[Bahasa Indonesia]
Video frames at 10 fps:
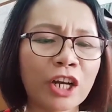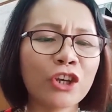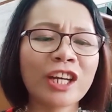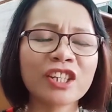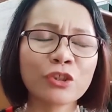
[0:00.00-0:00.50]

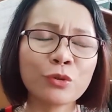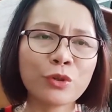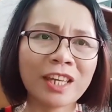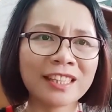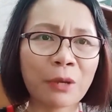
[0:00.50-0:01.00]
Yohanes 7
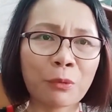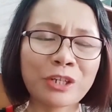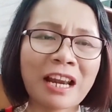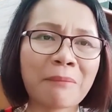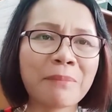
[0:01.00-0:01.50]
ayat
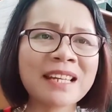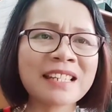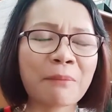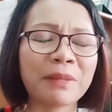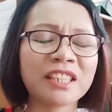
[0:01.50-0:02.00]
38
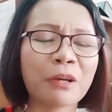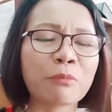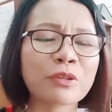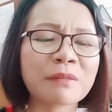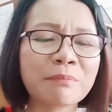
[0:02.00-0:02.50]
sampai
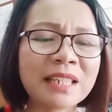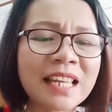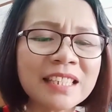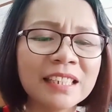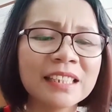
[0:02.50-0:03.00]
39
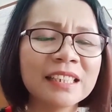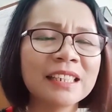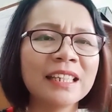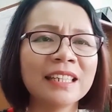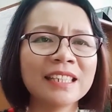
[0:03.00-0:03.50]

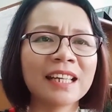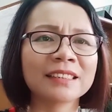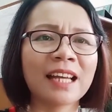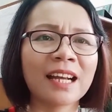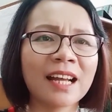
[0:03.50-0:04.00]

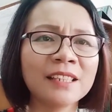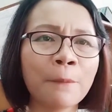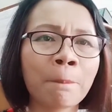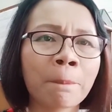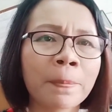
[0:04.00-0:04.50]

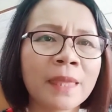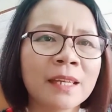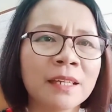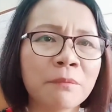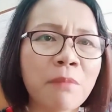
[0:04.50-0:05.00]
dikatakan
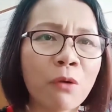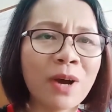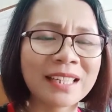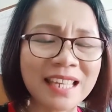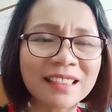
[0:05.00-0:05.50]
bahwa
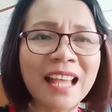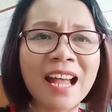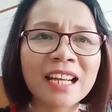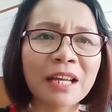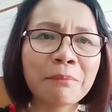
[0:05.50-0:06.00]
kita
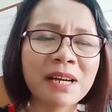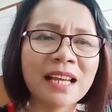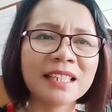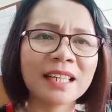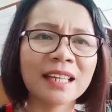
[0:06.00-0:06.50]
akan
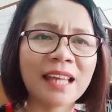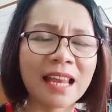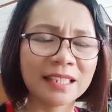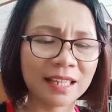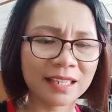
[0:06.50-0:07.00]
mengalirkan
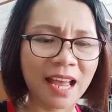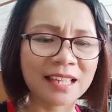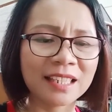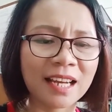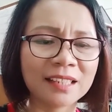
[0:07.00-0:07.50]

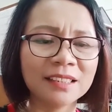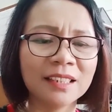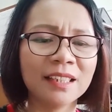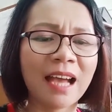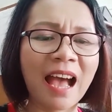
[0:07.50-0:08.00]
aliran-aliran
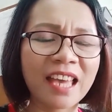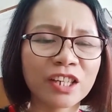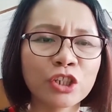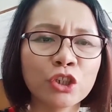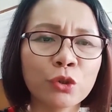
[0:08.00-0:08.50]
air
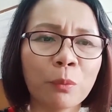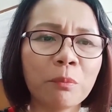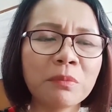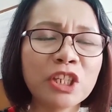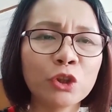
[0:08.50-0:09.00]
hidup
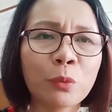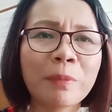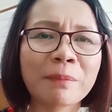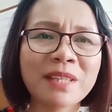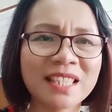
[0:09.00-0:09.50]
itu
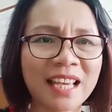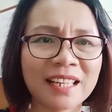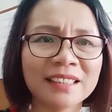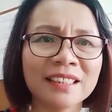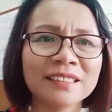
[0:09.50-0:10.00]

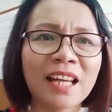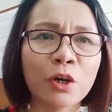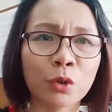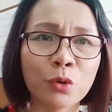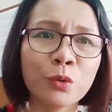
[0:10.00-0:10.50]
berbicara tentang
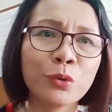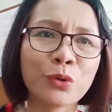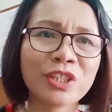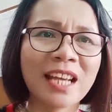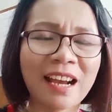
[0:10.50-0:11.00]
Roh
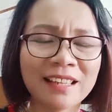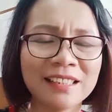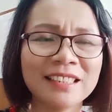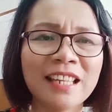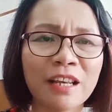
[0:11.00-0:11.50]
Kudus yang ada
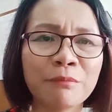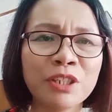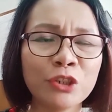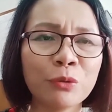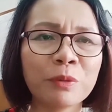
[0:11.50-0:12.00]
di dalam
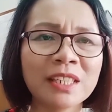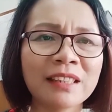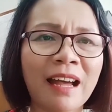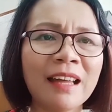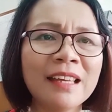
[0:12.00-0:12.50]
hidup
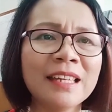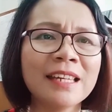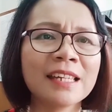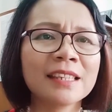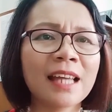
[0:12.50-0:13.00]
kita.
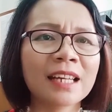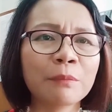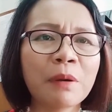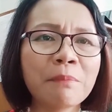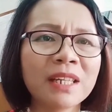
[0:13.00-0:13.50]
Kita akan
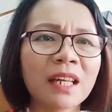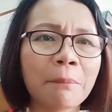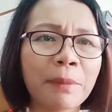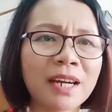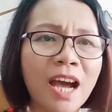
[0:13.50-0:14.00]
memberikan
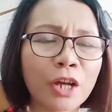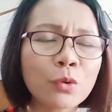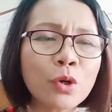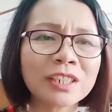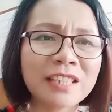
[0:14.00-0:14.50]

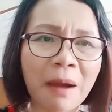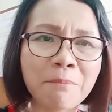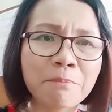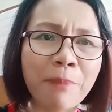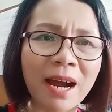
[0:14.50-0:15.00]
pengaruh,
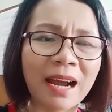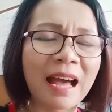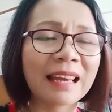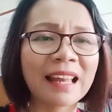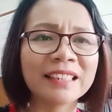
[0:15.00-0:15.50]
dampak,
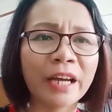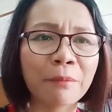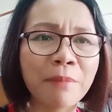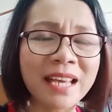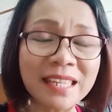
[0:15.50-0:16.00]
hal-hal yang
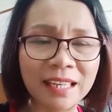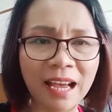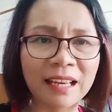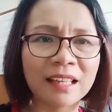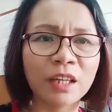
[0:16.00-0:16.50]
baik,
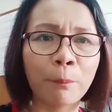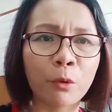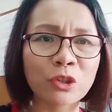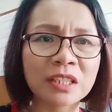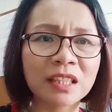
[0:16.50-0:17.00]
hal-hal yang
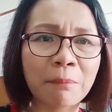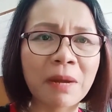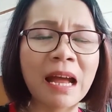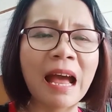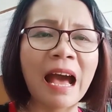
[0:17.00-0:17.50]
positif,
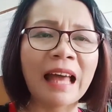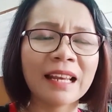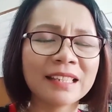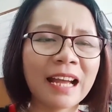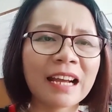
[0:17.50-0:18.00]

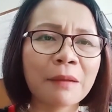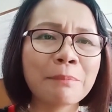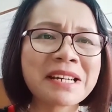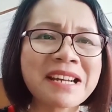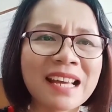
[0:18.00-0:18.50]
hal-hal yang akan
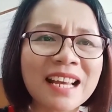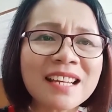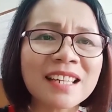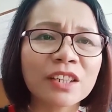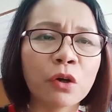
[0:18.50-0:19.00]

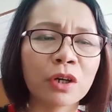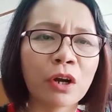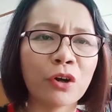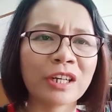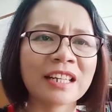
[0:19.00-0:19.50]
mengarahkan
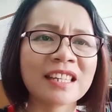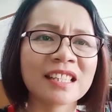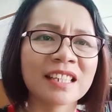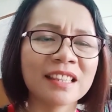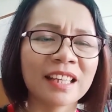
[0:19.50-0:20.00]
orang-orang di
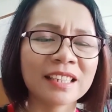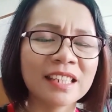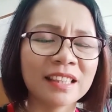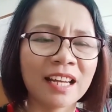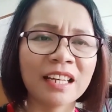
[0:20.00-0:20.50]
sekitar
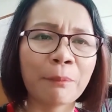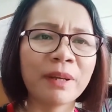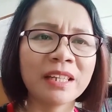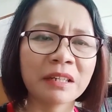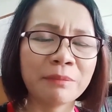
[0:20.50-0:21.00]
kita
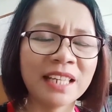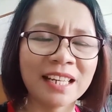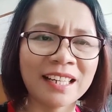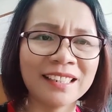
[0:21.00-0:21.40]
kepada kebenaran.